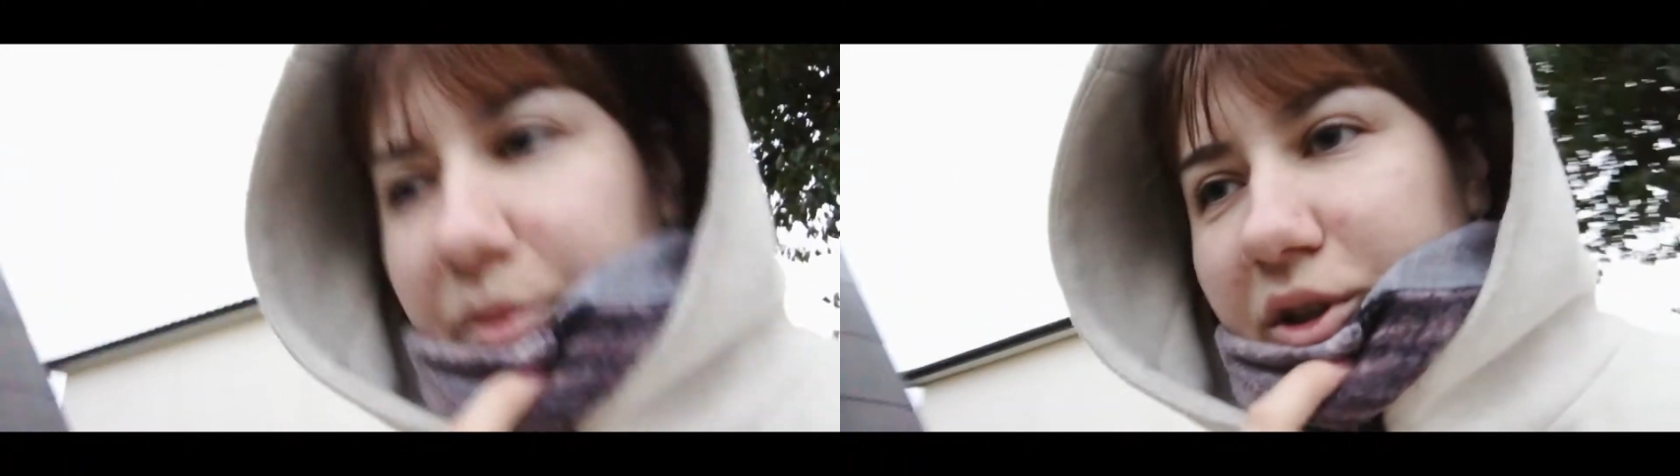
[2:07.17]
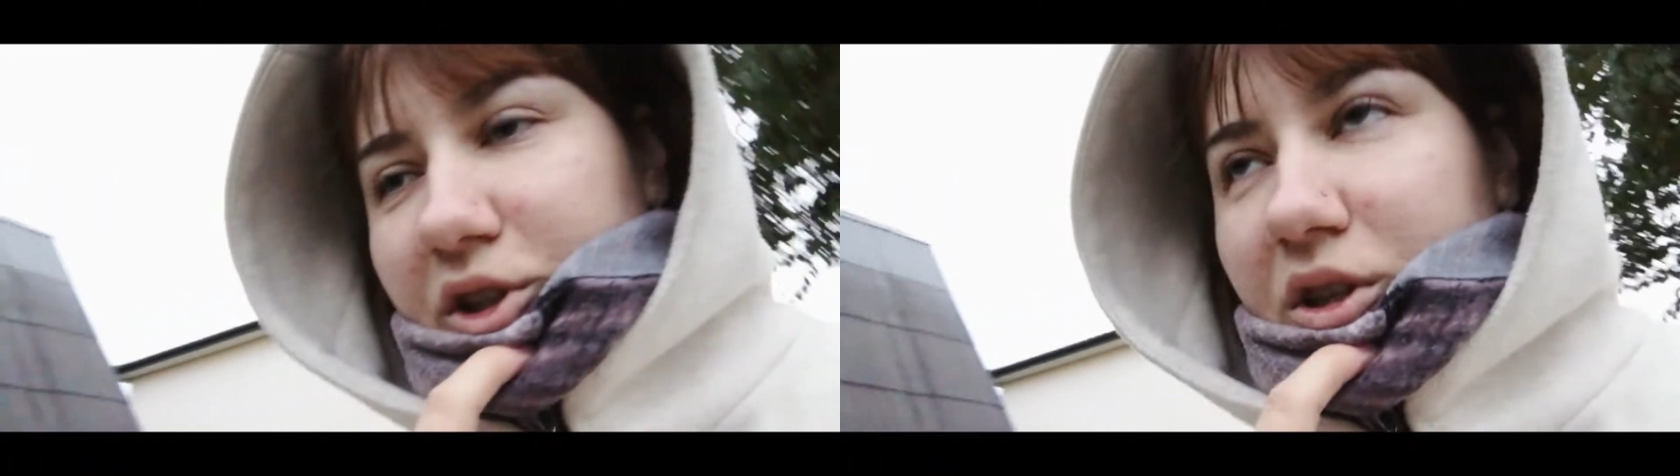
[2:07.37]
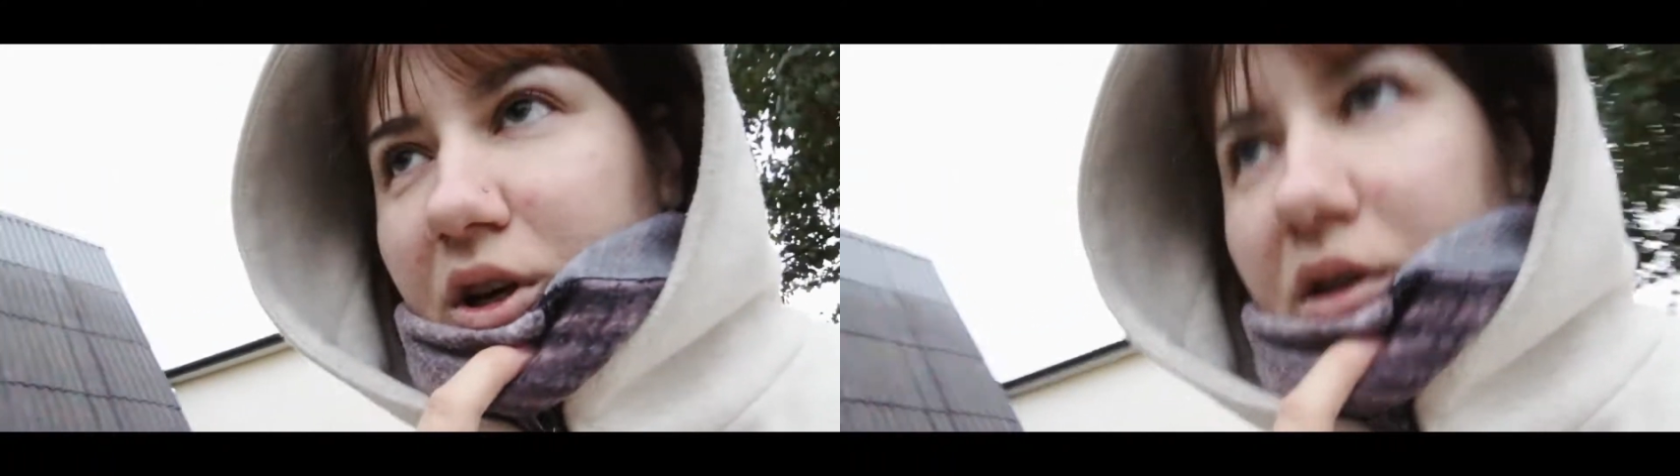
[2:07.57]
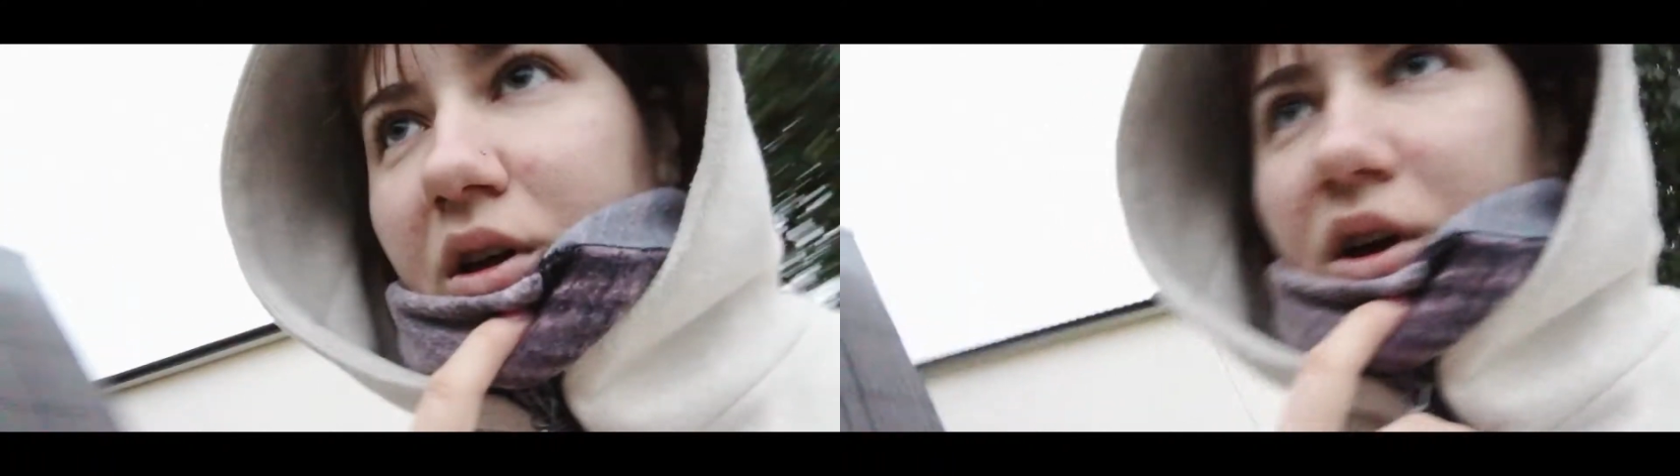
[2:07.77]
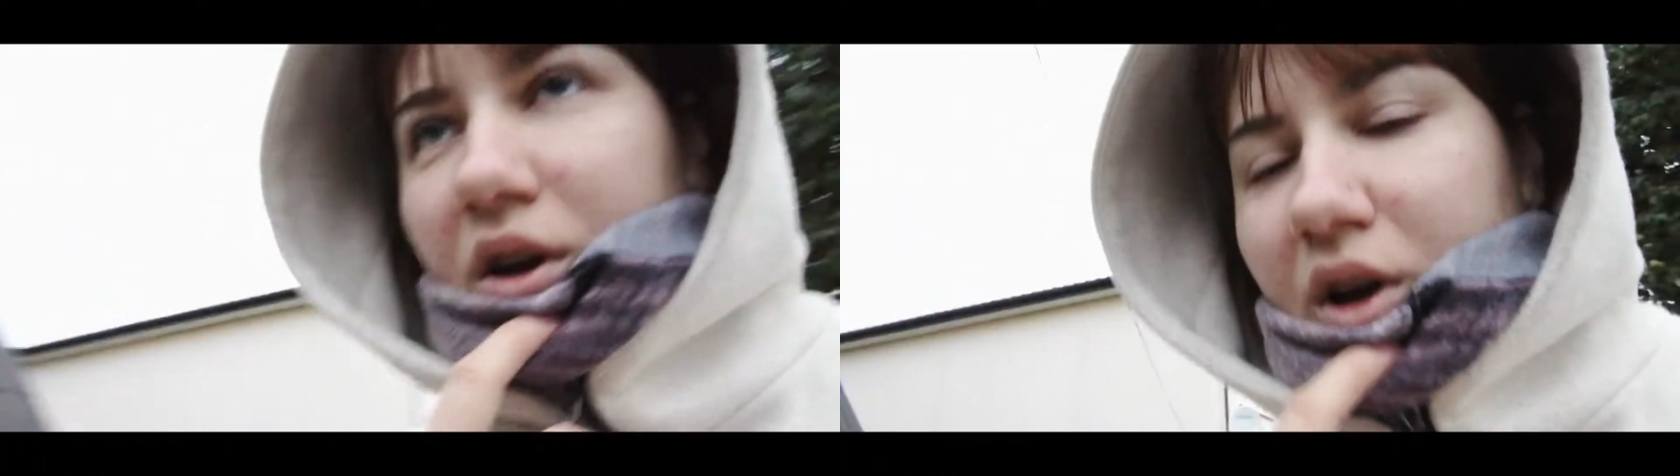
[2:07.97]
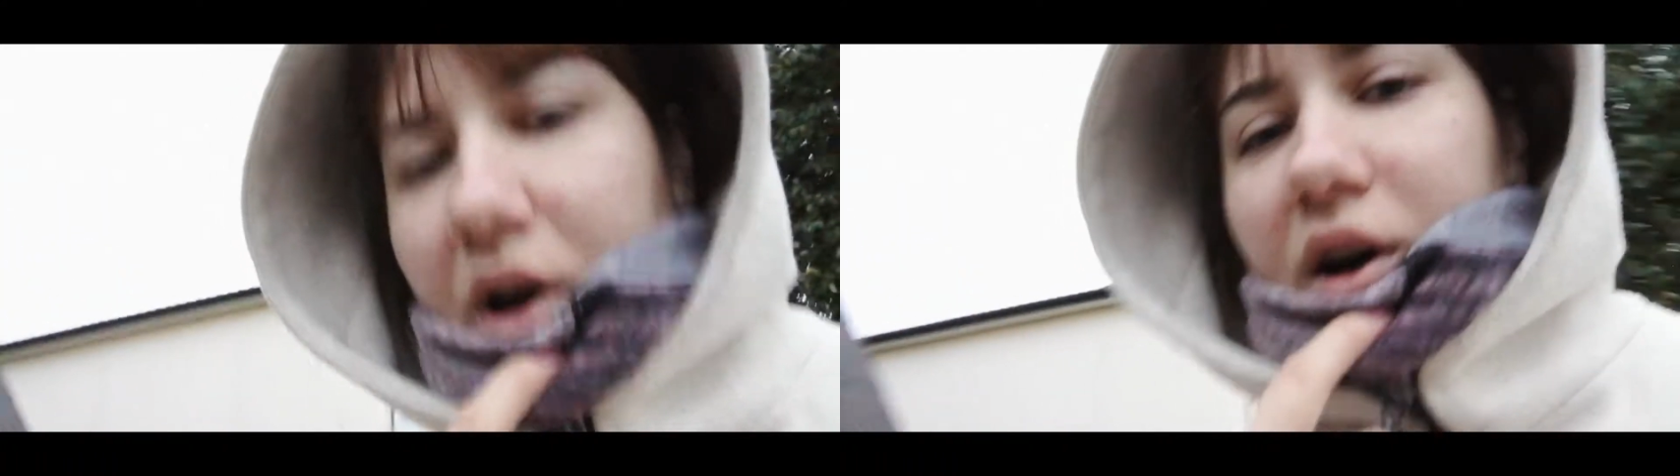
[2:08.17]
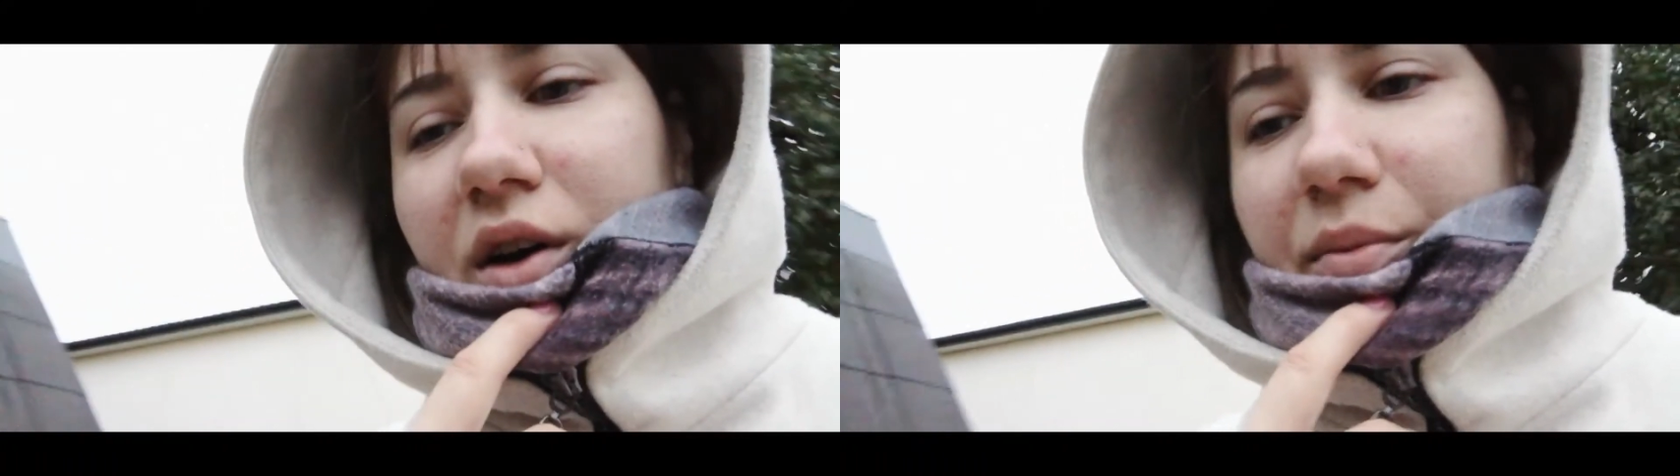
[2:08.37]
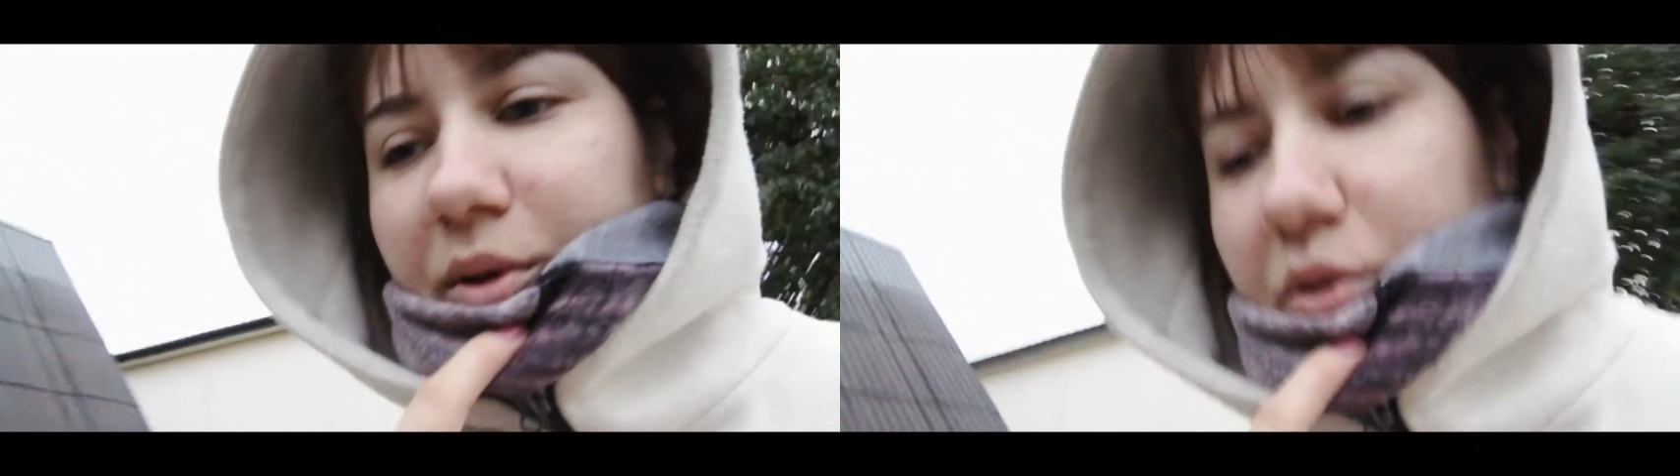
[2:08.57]
меня ждал,
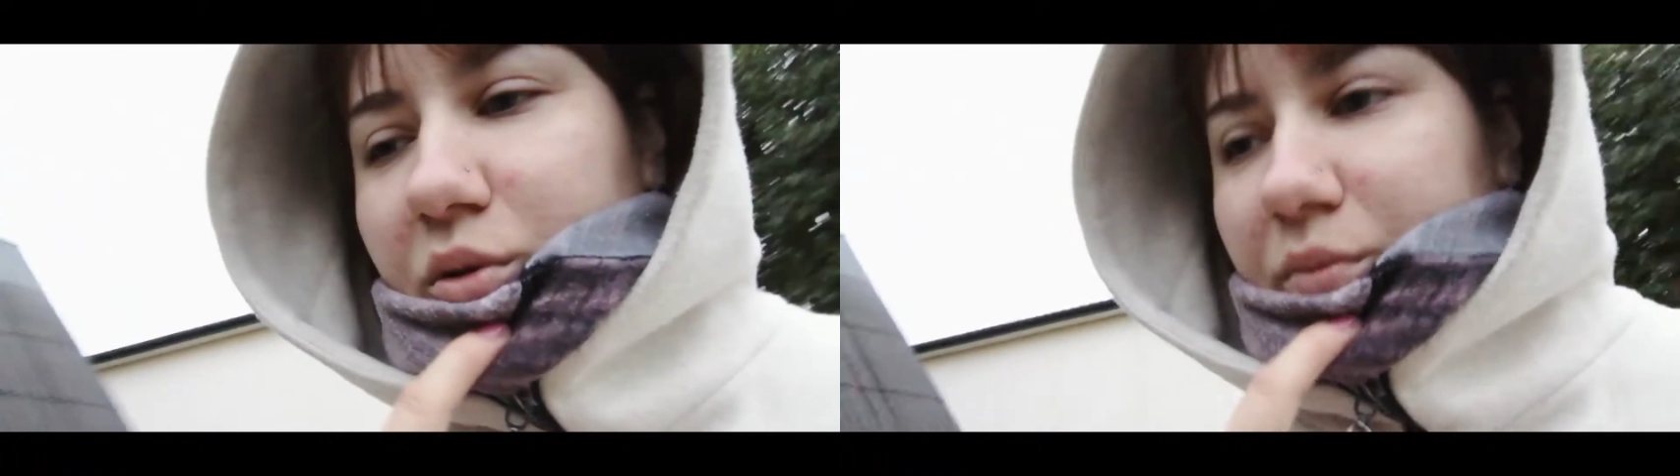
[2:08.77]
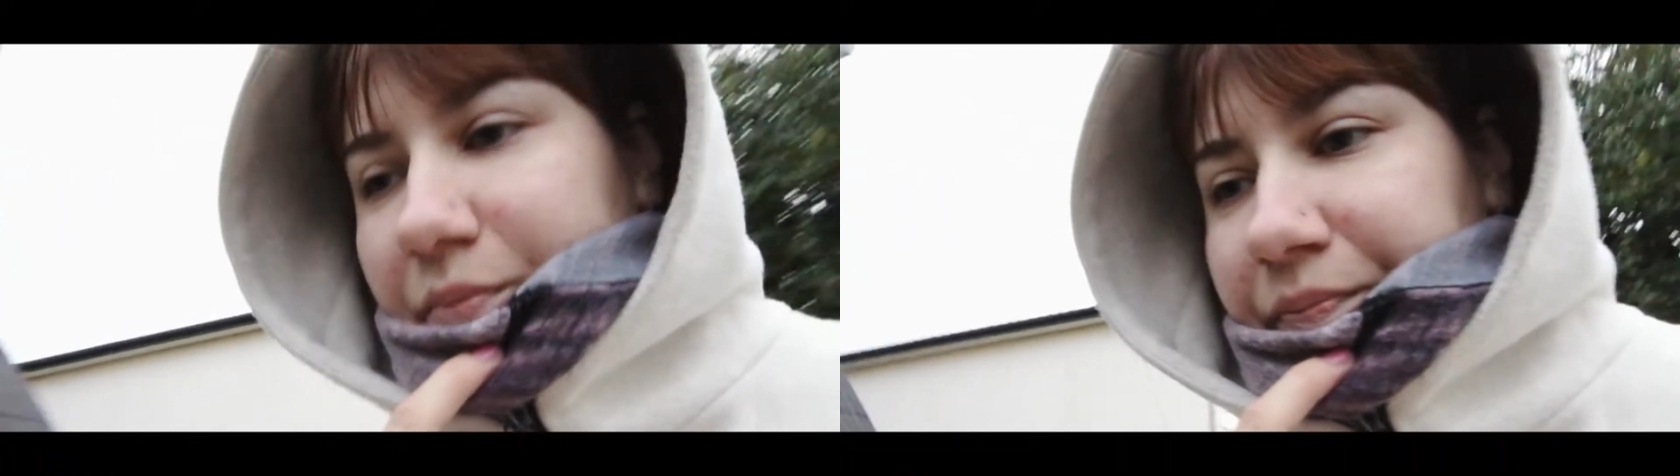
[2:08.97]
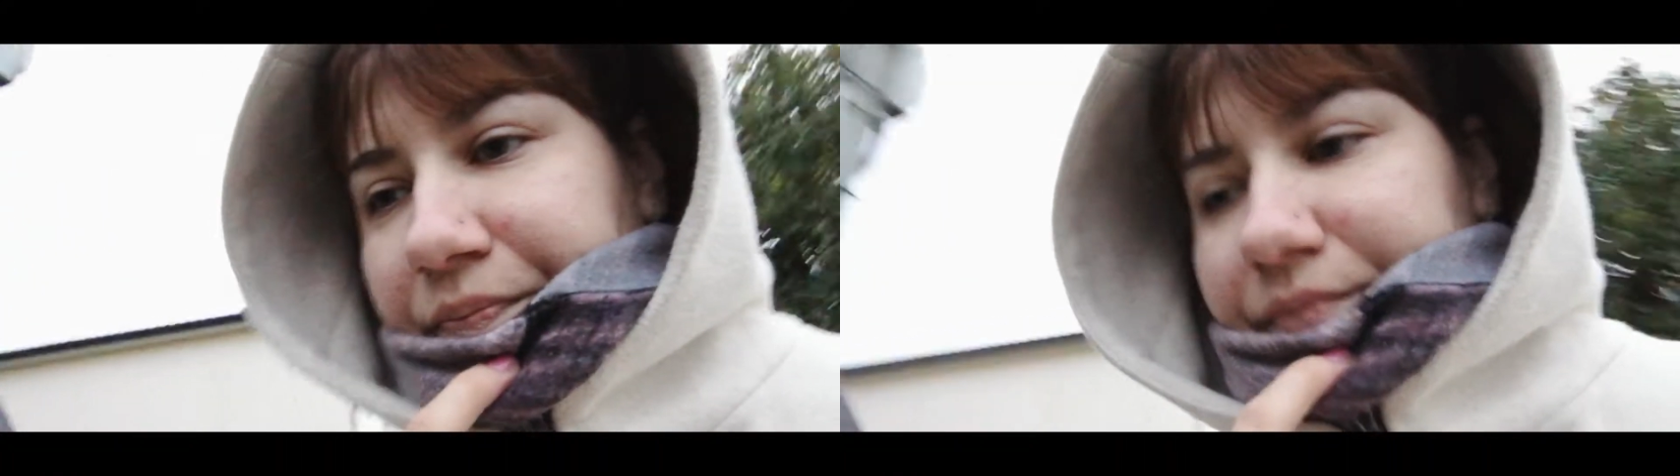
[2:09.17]
а потом